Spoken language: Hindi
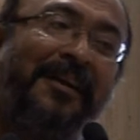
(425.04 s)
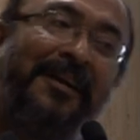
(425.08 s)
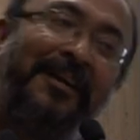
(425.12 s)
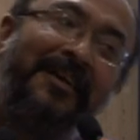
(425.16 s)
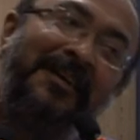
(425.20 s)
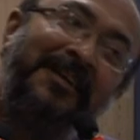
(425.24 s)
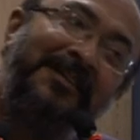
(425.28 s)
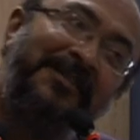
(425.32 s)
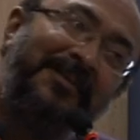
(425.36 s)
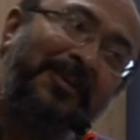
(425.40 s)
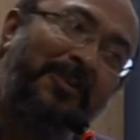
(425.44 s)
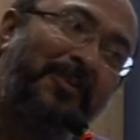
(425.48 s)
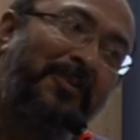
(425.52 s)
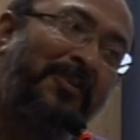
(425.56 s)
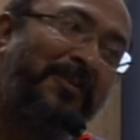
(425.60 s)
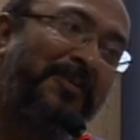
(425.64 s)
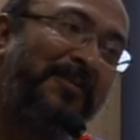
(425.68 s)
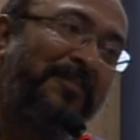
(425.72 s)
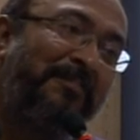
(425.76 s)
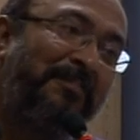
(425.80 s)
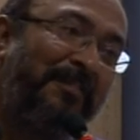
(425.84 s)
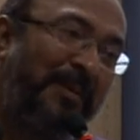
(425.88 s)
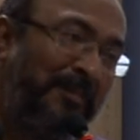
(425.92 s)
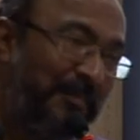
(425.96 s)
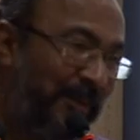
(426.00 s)
कि ज़रूर
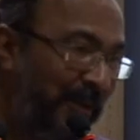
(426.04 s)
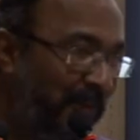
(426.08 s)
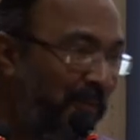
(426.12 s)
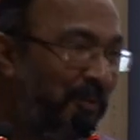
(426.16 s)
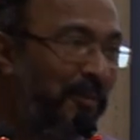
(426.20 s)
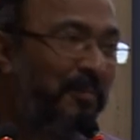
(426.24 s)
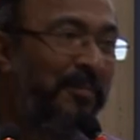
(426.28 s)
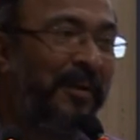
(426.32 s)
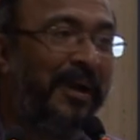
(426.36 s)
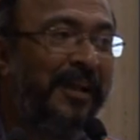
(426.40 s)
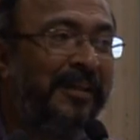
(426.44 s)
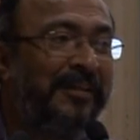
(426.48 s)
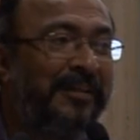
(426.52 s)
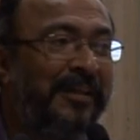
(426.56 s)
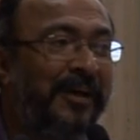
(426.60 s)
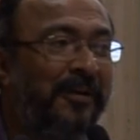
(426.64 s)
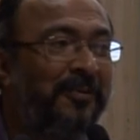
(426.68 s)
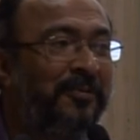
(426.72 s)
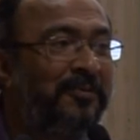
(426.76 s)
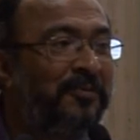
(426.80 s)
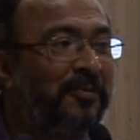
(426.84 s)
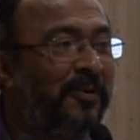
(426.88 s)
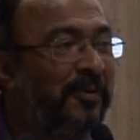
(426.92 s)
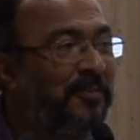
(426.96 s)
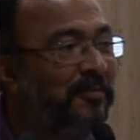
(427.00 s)
मैं बिल्कुल मानता
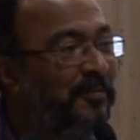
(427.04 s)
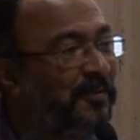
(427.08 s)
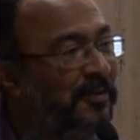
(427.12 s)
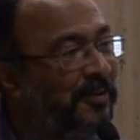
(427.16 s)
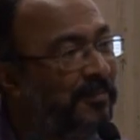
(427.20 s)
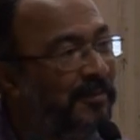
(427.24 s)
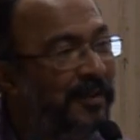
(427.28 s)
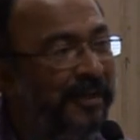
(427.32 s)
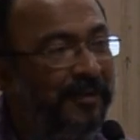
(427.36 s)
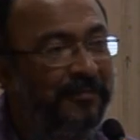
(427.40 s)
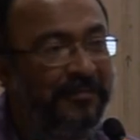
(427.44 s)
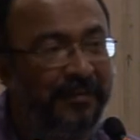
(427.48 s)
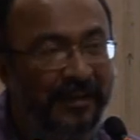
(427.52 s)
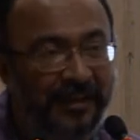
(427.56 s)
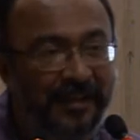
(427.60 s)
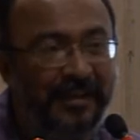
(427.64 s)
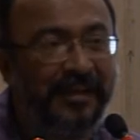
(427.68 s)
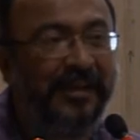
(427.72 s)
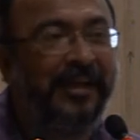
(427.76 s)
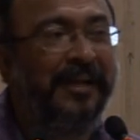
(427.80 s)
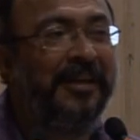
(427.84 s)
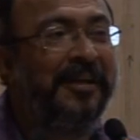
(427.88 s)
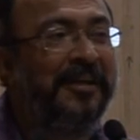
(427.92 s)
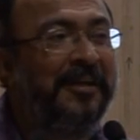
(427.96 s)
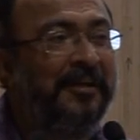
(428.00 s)
हूँ और मुझे बड़ा फ़ख्र
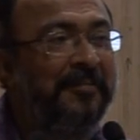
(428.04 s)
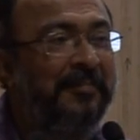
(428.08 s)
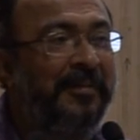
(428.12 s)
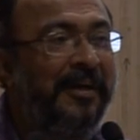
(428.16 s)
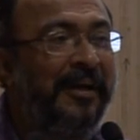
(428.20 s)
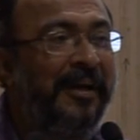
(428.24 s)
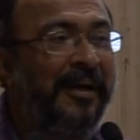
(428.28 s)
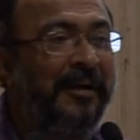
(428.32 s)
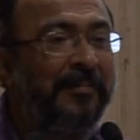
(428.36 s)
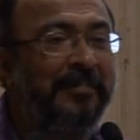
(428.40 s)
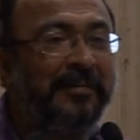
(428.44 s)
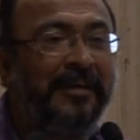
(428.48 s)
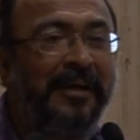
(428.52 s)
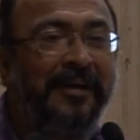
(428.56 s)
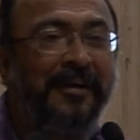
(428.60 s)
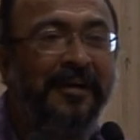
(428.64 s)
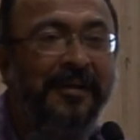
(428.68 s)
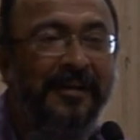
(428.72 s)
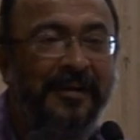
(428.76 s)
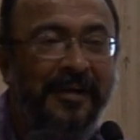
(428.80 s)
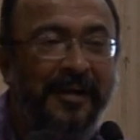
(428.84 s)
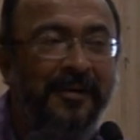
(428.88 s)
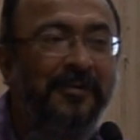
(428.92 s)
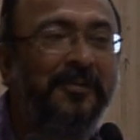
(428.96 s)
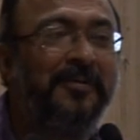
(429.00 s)
है कि मैं आपका
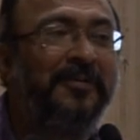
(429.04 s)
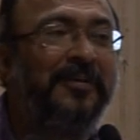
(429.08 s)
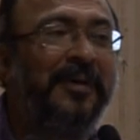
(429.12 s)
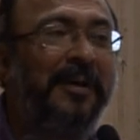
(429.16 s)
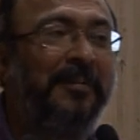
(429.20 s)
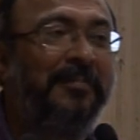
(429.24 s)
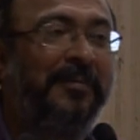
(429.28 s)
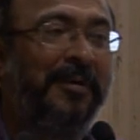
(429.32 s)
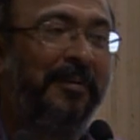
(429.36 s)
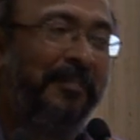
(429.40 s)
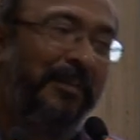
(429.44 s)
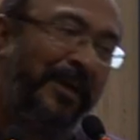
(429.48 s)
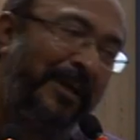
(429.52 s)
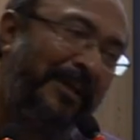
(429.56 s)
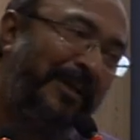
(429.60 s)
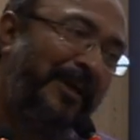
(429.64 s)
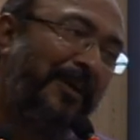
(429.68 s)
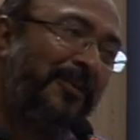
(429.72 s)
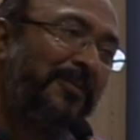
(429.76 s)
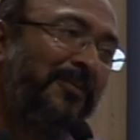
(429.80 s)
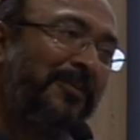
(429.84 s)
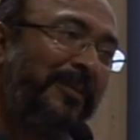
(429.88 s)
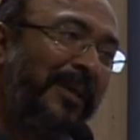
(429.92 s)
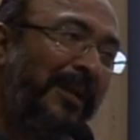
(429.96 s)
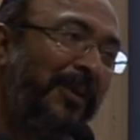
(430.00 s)
लड़का हूँ आपका बेटा
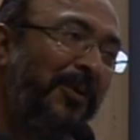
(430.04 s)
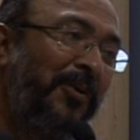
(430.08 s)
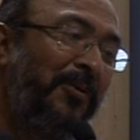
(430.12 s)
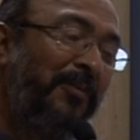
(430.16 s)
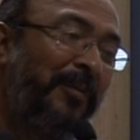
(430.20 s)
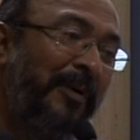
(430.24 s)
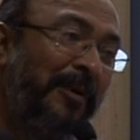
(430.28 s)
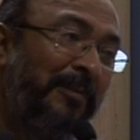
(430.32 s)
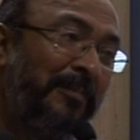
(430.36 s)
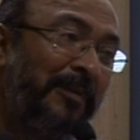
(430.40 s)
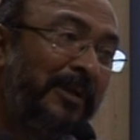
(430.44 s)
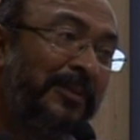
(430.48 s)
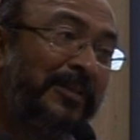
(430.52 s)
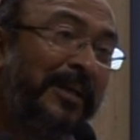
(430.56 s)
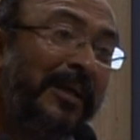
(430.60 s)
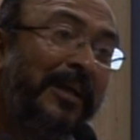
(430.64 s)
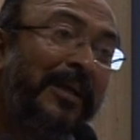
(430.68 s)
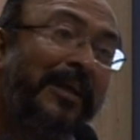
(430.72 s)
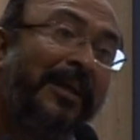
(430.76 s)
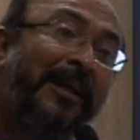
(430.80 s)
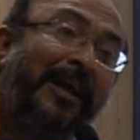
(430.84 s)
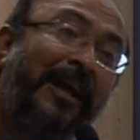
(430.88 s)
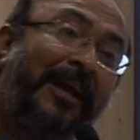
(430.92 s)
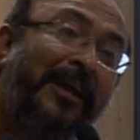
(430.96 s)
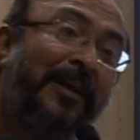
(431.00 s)
हूँ थैंक यू वेरी मच
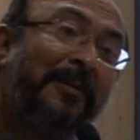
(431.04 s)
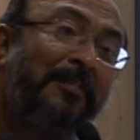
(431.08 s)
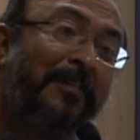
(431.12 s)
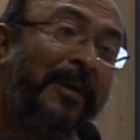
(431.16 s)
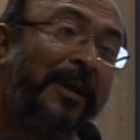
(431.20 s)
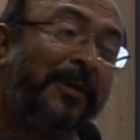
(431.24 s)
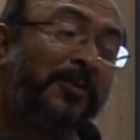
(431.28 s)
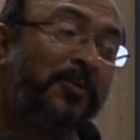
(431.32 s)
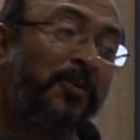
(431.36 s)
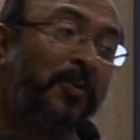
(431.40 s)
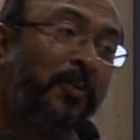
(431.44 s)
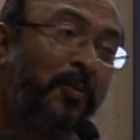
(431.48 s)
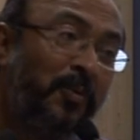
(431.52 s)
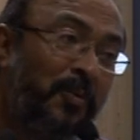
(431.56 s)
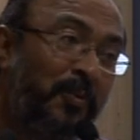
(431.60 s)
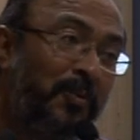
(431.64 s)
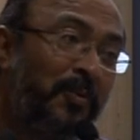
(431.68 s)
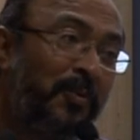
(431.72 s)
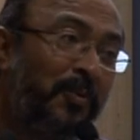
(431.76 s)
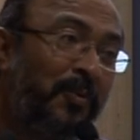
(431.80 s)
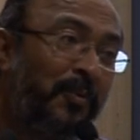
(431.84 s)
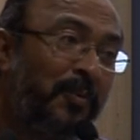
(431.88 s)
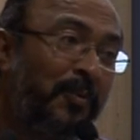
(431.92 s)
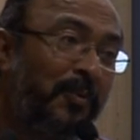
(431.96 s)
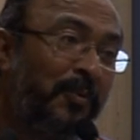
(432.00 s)
लेकिन मैं जो हूँ
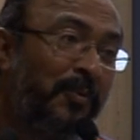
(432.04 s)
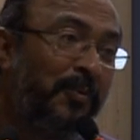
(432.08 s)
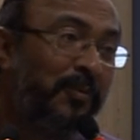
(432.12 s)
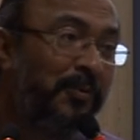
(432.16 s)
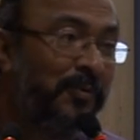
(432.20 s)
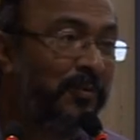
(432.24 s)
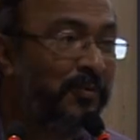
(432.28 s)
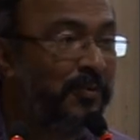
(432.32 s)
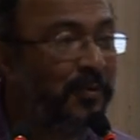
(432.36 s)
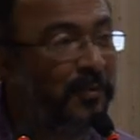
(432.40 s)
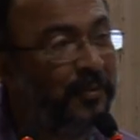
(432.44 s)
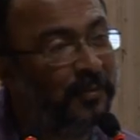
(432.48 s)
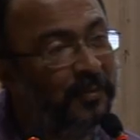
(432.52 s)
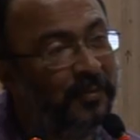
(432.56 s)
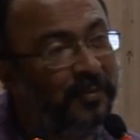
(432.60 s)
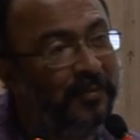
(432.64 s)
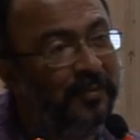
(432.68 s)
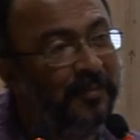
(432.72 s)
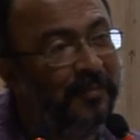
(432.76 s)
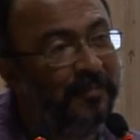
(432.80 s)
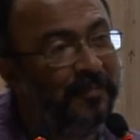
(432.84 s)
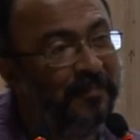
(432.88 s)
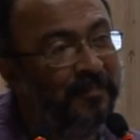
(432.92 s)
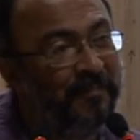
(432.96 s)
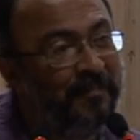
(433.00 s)
सो हूँ
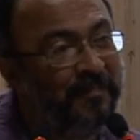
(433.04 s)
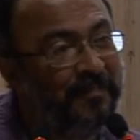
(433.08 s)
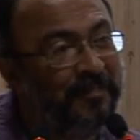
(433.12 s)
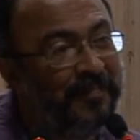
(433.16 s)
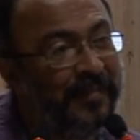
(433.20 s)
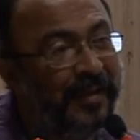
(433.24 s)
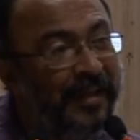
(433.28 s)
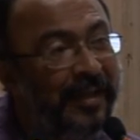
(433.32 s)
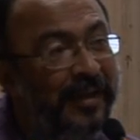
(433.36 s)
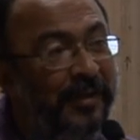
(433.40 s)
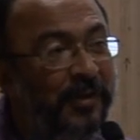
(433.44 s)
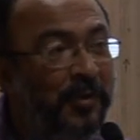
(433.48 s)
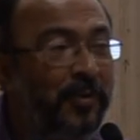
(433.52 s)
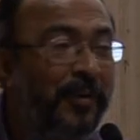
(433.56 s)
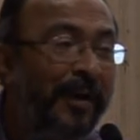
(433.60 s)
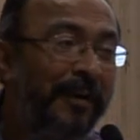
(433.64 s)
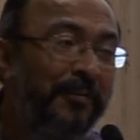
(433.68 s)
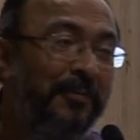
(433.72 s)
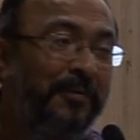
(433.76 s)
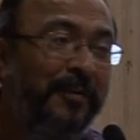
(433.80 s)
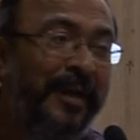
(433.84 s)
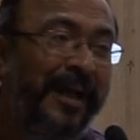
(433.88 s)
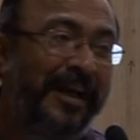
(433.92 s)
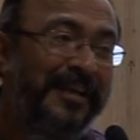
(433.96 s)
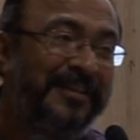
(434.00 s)
यू हैव
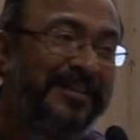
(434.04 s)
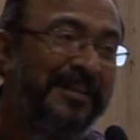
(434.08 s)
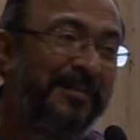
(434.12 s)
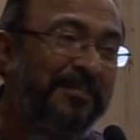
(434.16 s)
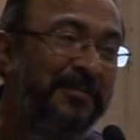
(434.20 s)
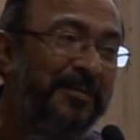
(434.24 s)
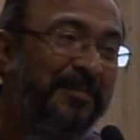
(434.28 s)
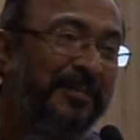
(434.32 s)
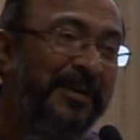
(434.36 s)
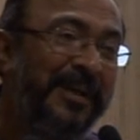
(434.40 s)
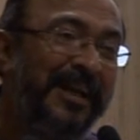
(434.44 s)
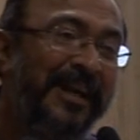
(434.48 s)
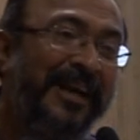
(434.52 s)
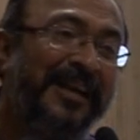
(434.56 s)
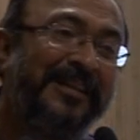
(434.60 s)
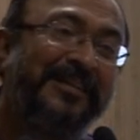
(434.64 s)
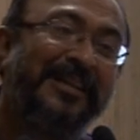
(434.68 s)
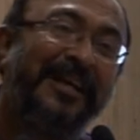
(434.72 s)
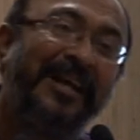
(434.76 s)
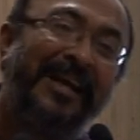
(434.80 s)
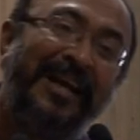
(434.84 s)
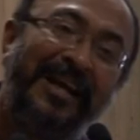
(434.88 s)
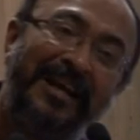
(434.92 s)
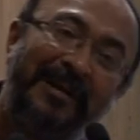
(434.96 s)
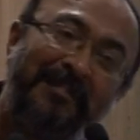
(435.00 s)
टू एक्सेप्ट मी एज
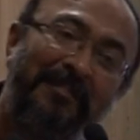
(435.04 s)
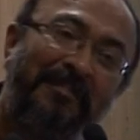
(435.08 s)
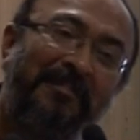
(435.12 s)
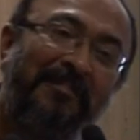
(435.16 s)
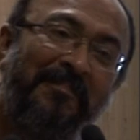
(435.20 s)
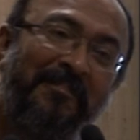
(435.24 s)
आई एम